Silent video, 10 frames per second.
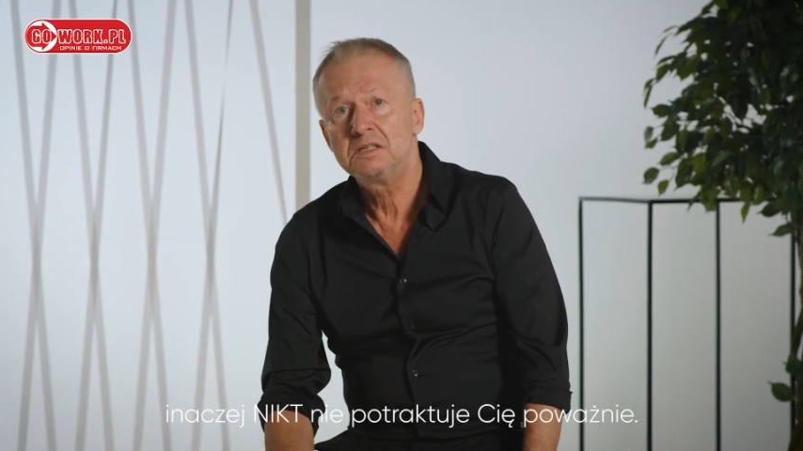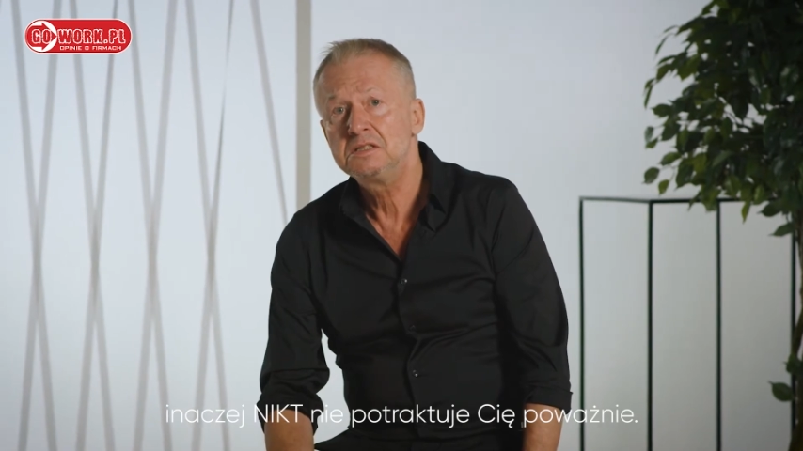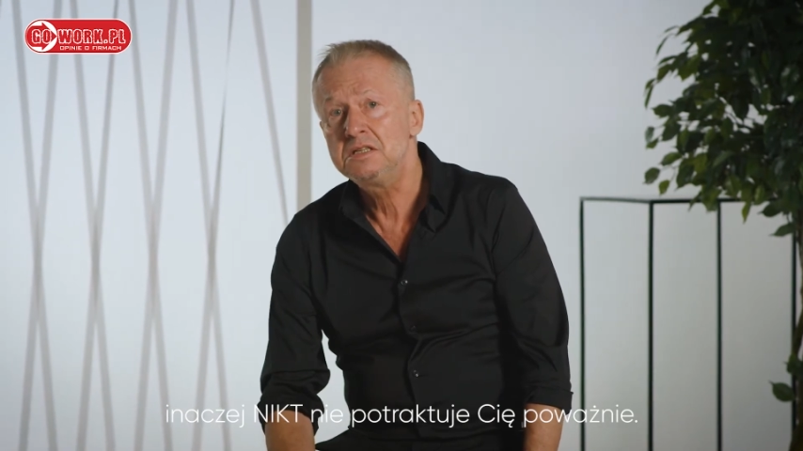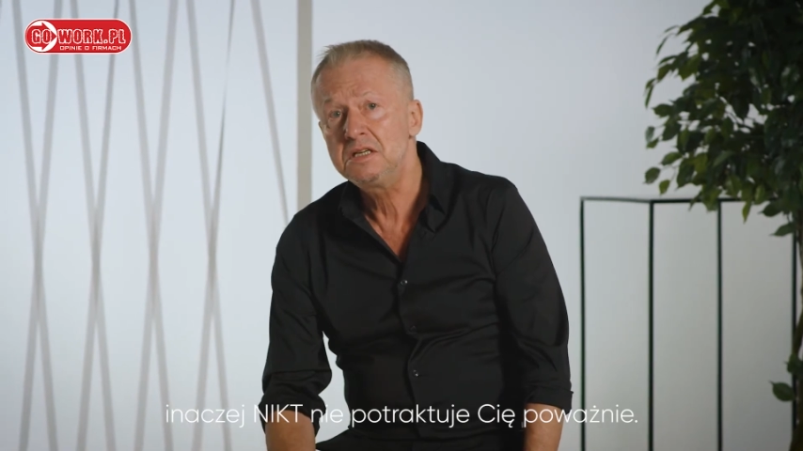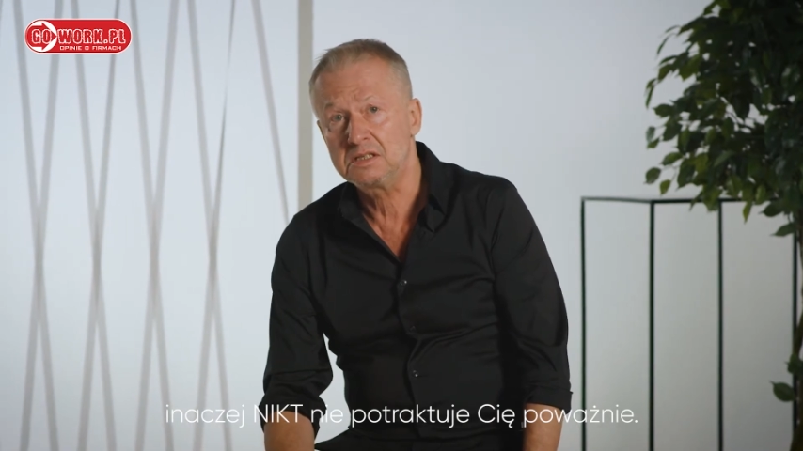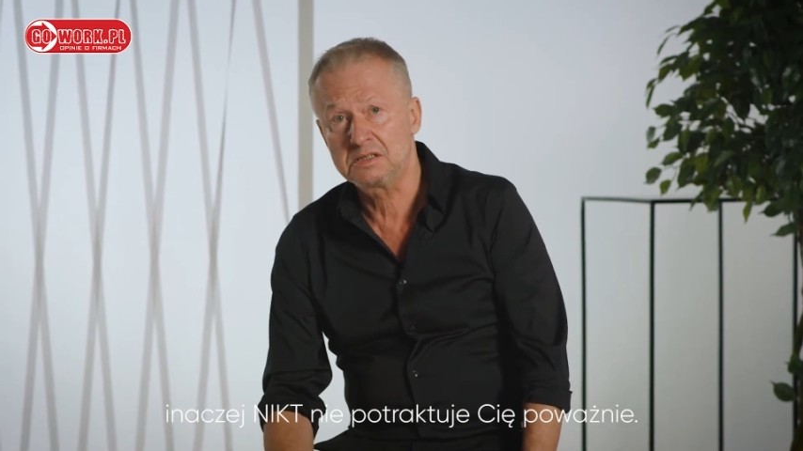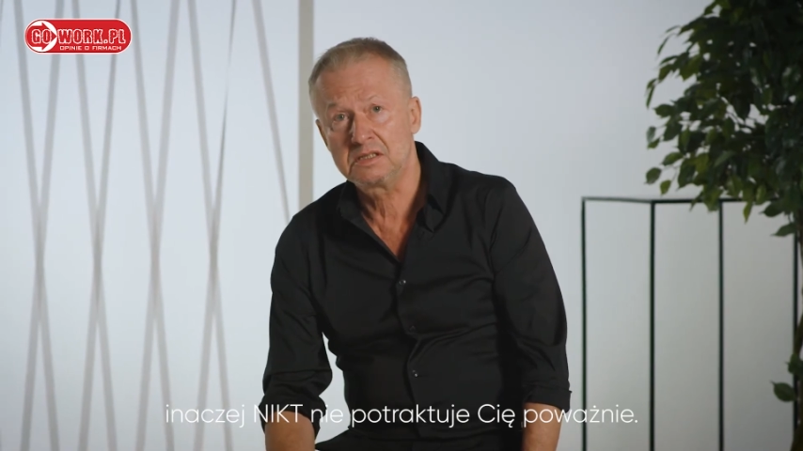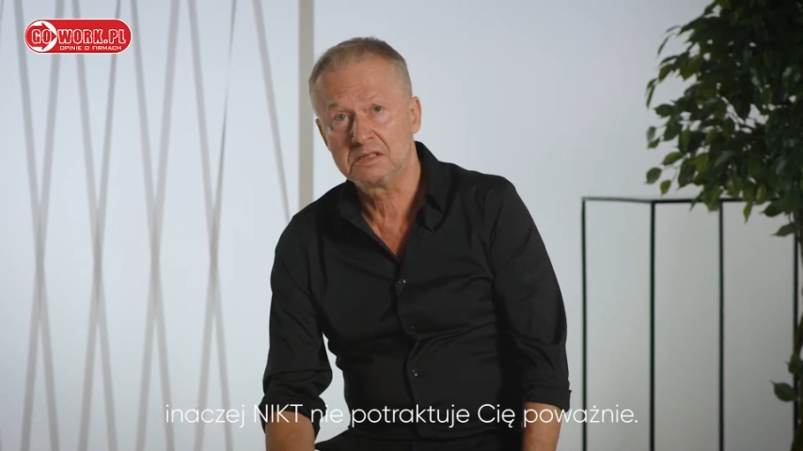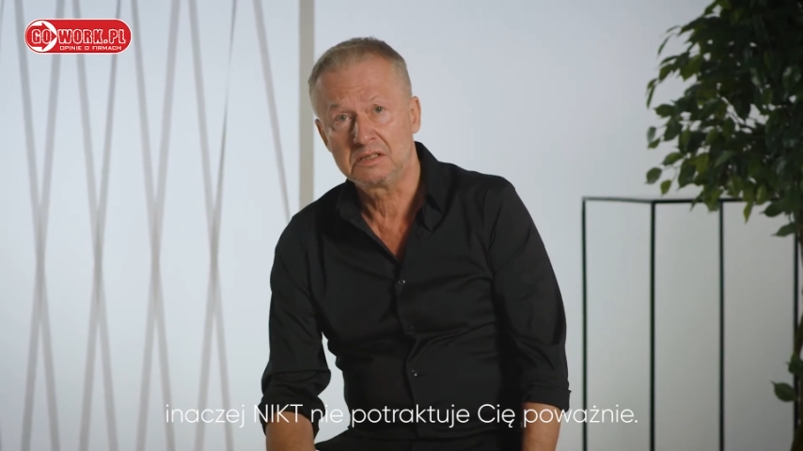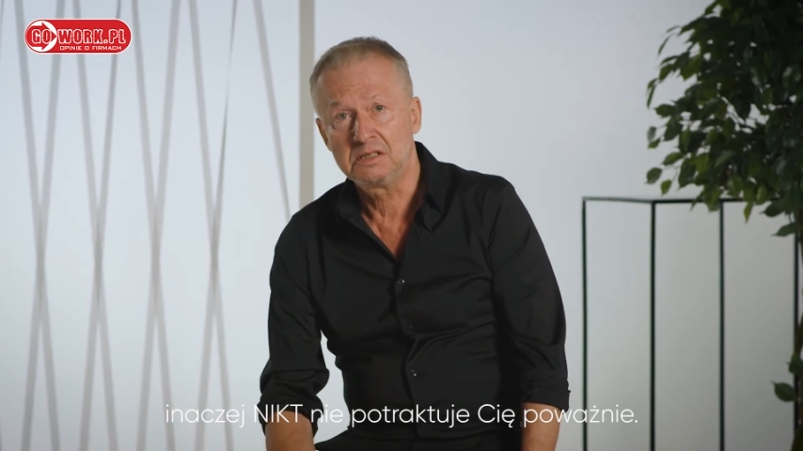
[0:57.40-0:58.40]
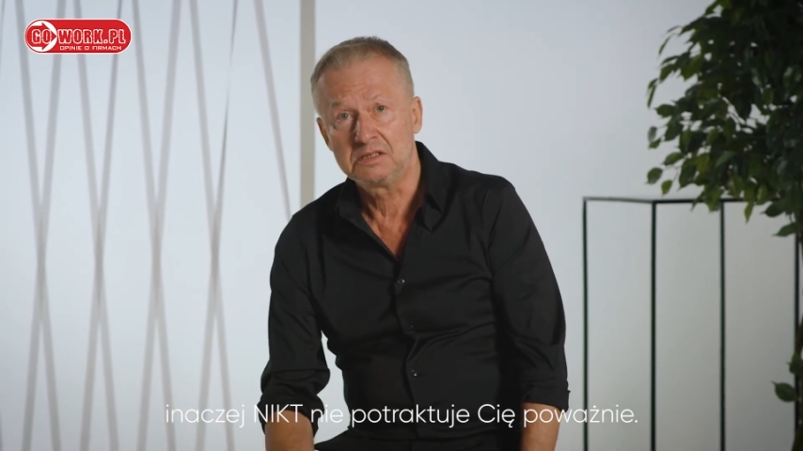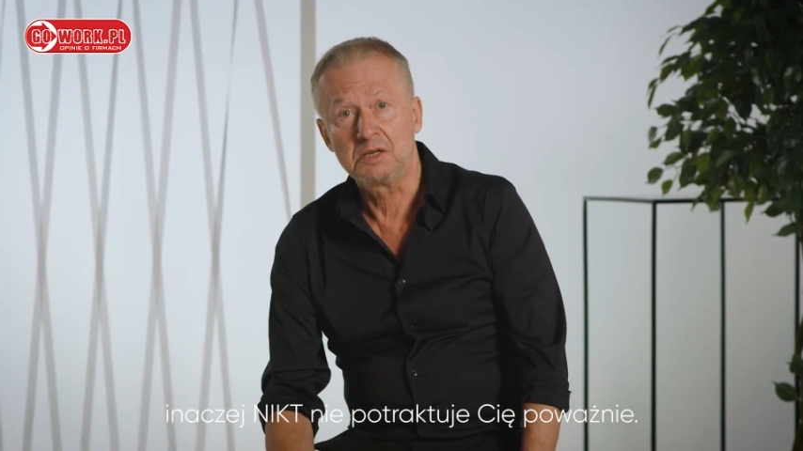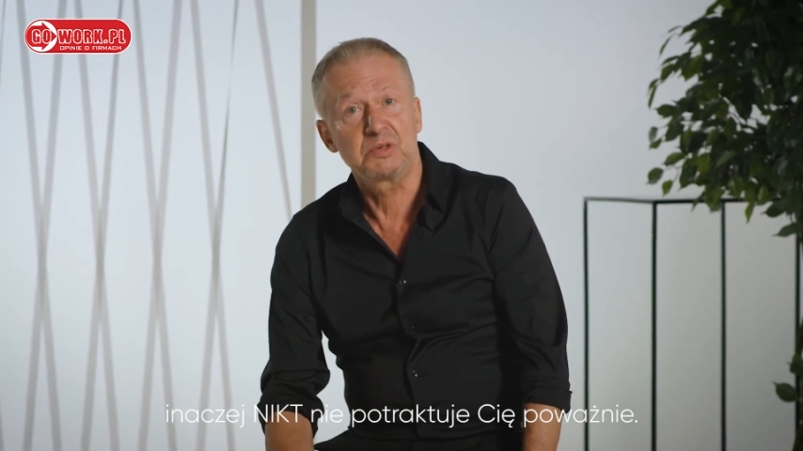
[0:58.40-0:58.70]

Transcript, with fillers: nikt nie